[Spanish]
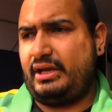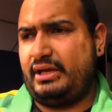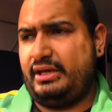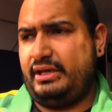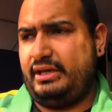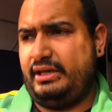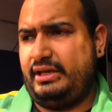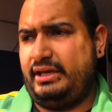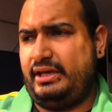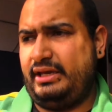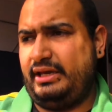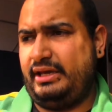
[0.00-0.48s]

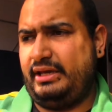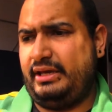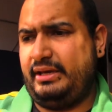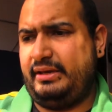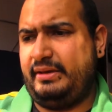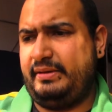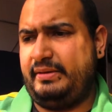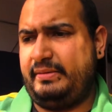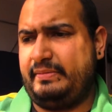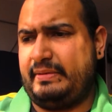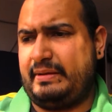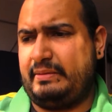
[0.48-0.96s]

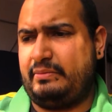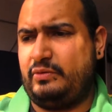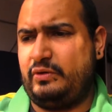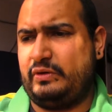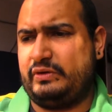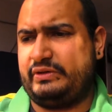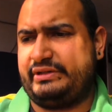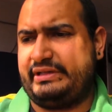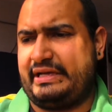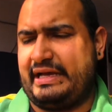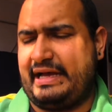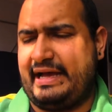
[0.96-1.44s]
Y
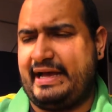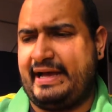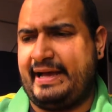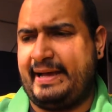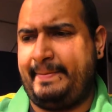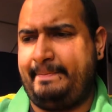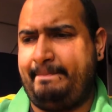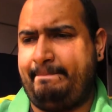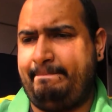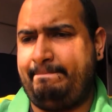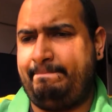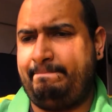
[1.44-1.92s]
vamos
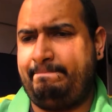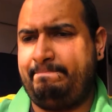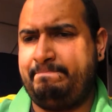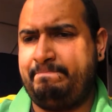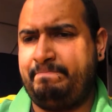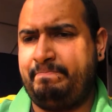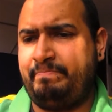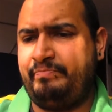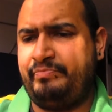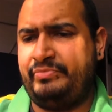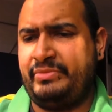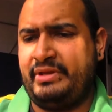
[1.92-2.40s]
a
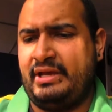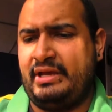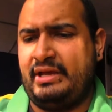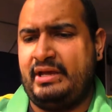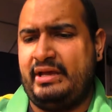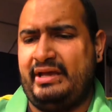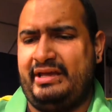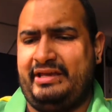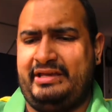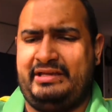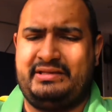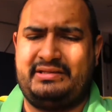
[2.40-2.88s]

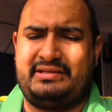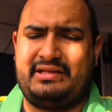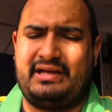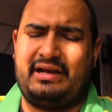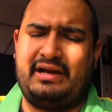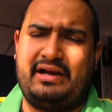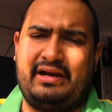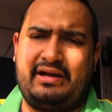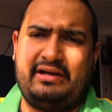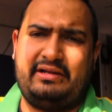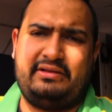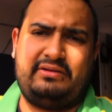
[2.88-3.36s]

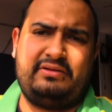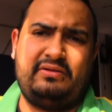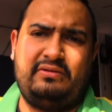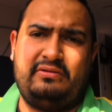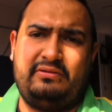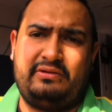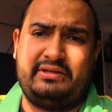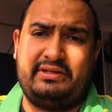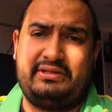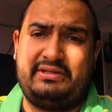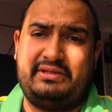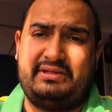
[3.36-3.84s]
instalarle todo lo
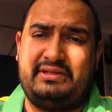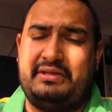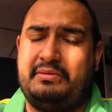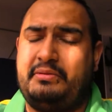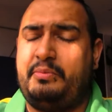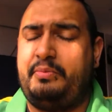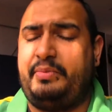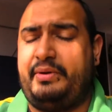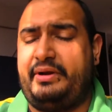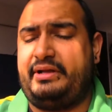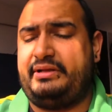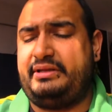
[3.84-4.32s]
que es sistema
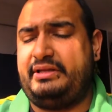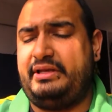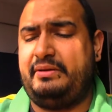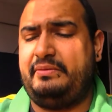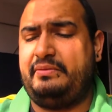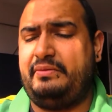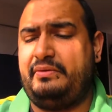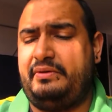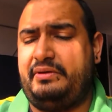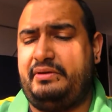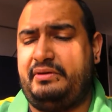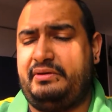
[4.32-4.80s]

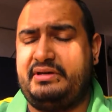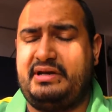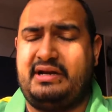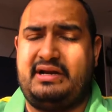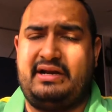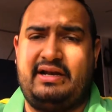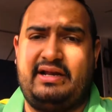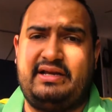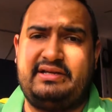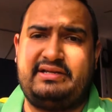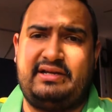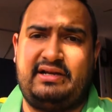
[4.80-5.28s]
operativo y
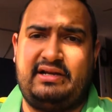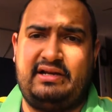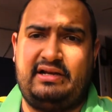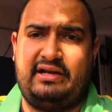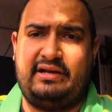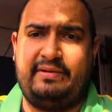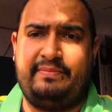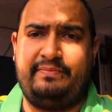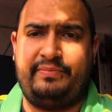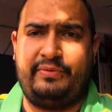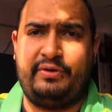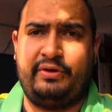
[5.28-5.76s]
shalala,
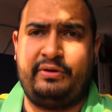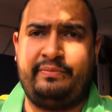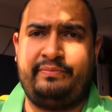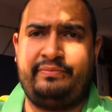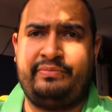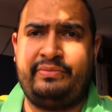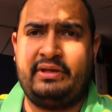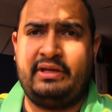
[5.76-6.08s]
shalala, ¿no?